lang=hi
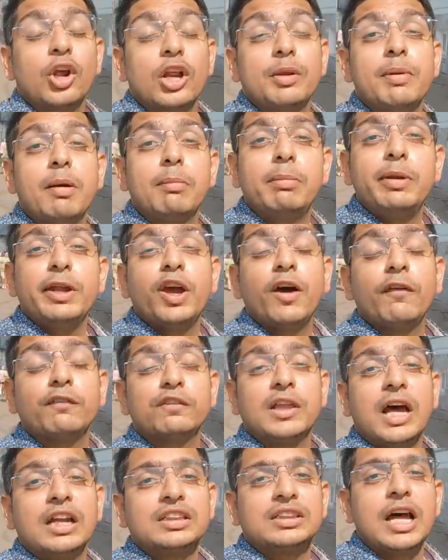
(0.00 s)
और रिपब्लिक ऑफ
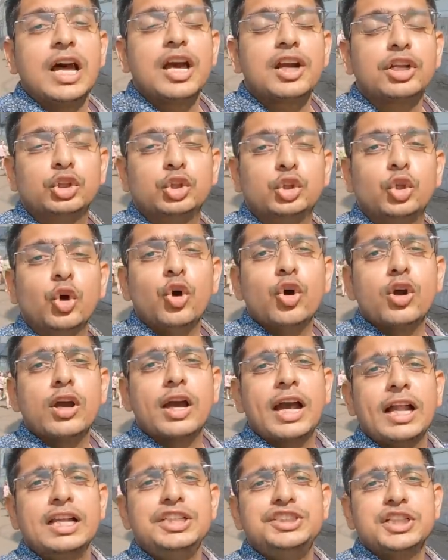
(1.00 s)
तातार दो
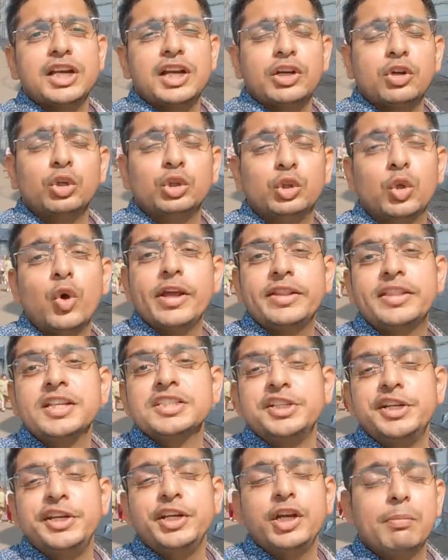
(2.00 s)
कल्चर को दो
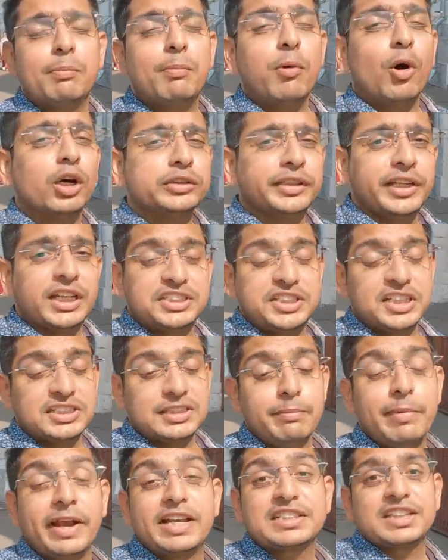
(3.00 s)
एथनिसिटी को बहुत ही अच्छे
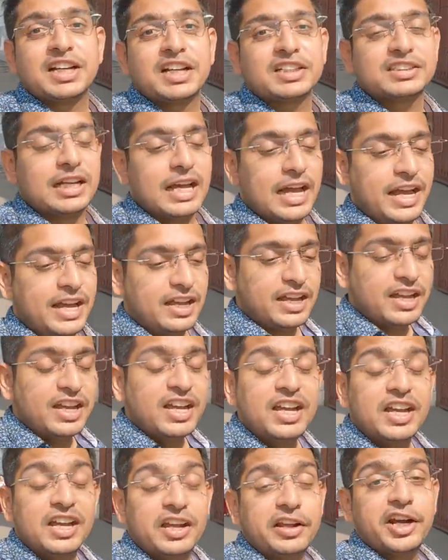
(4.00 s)
से मिक्स करता है
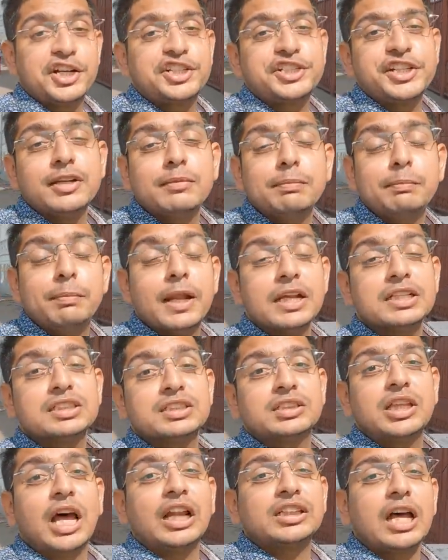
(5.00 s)
रशियन प्लस
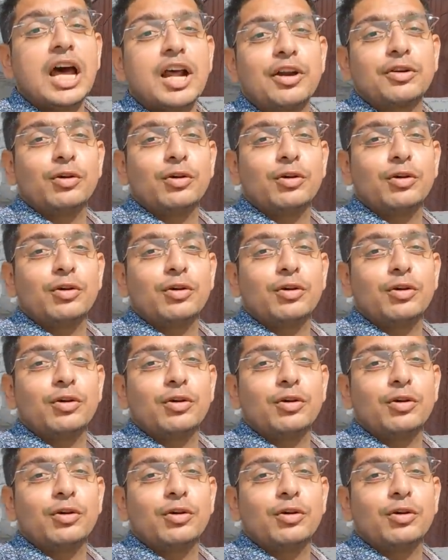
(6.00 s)
तातार